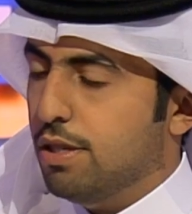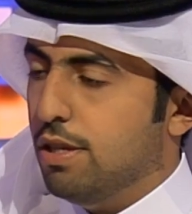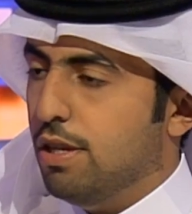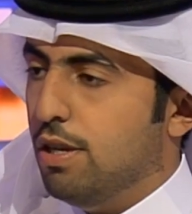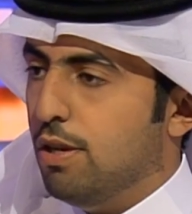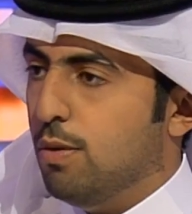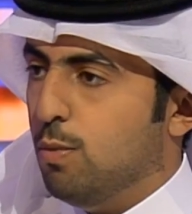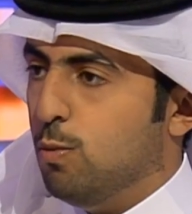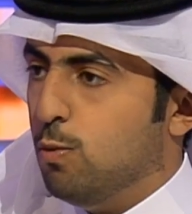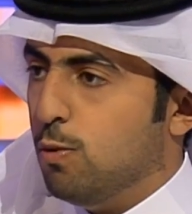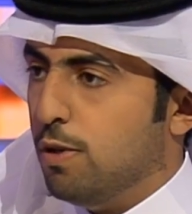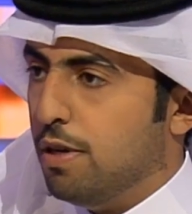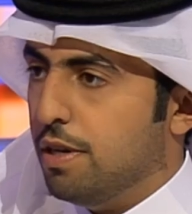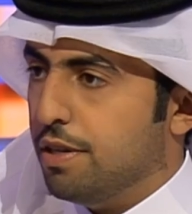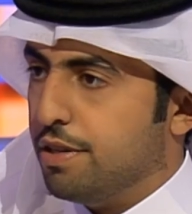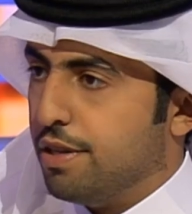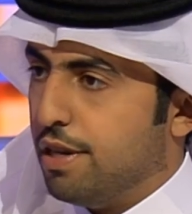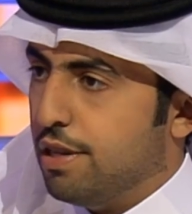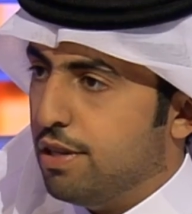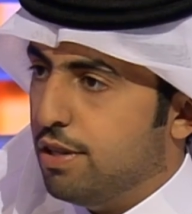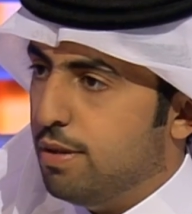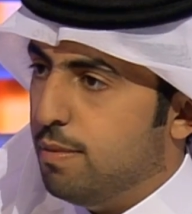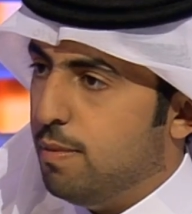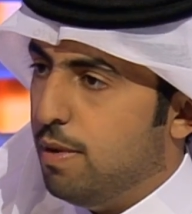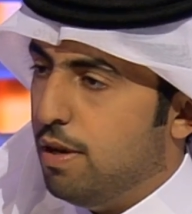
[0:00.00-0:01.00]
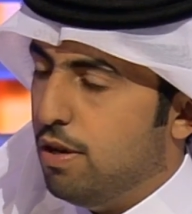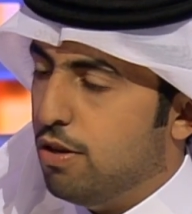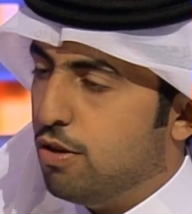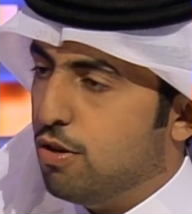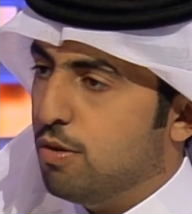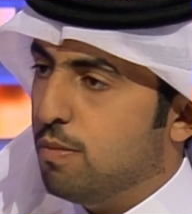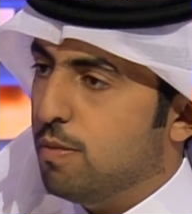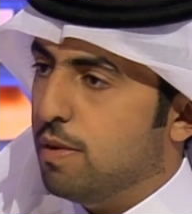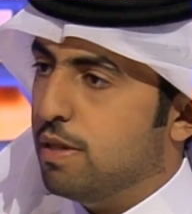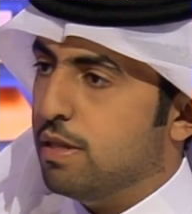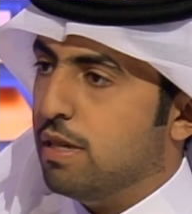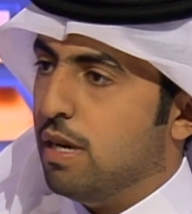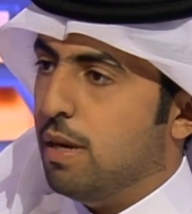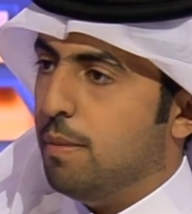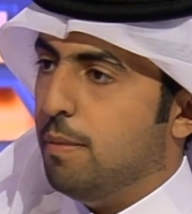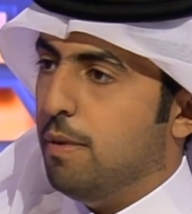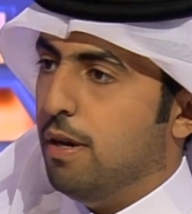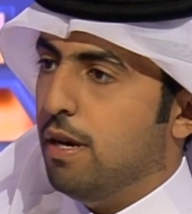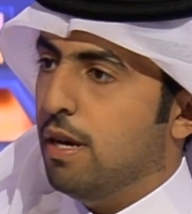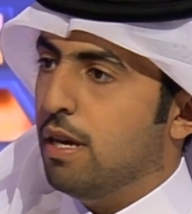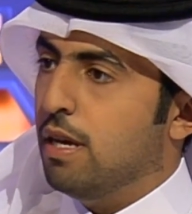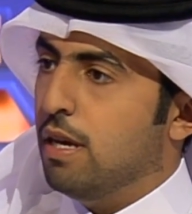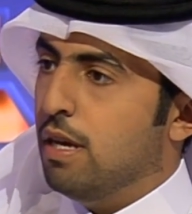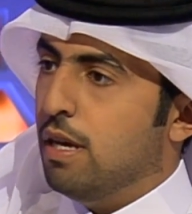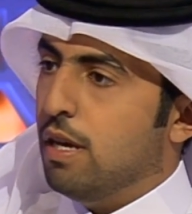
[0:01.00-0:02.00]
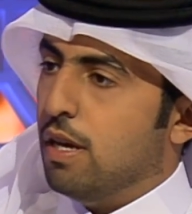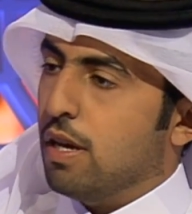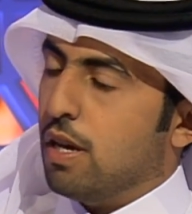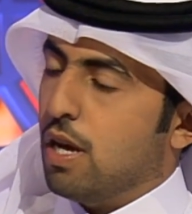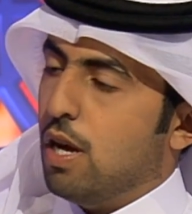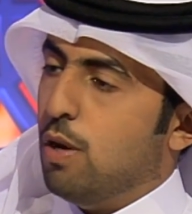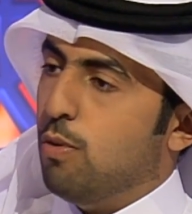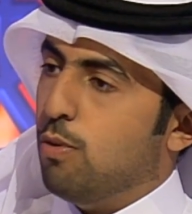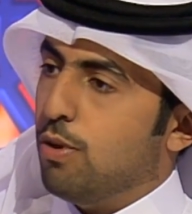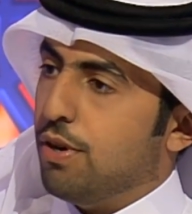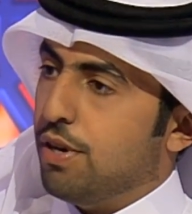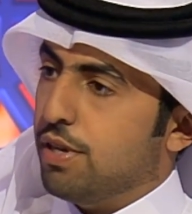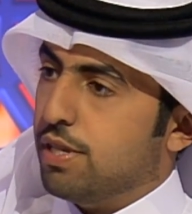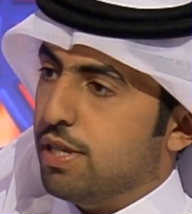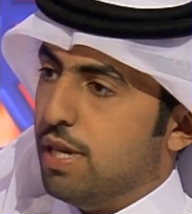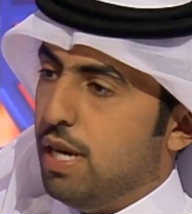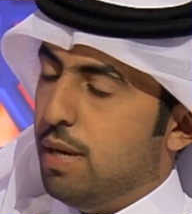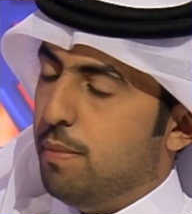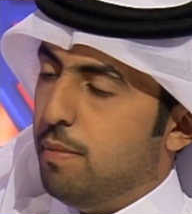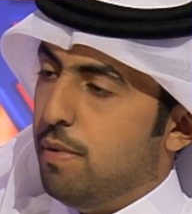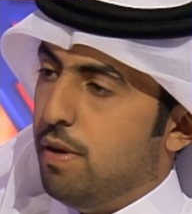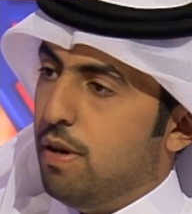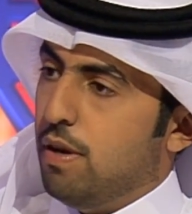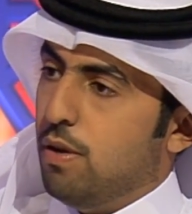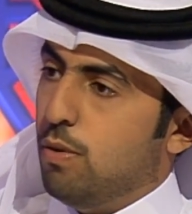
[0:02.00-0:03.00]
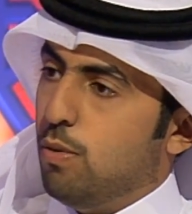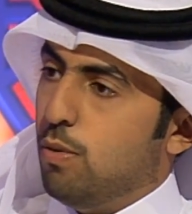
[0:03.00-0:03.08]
هي الامور اللي تقدمها لكم الجامعه كورش عمل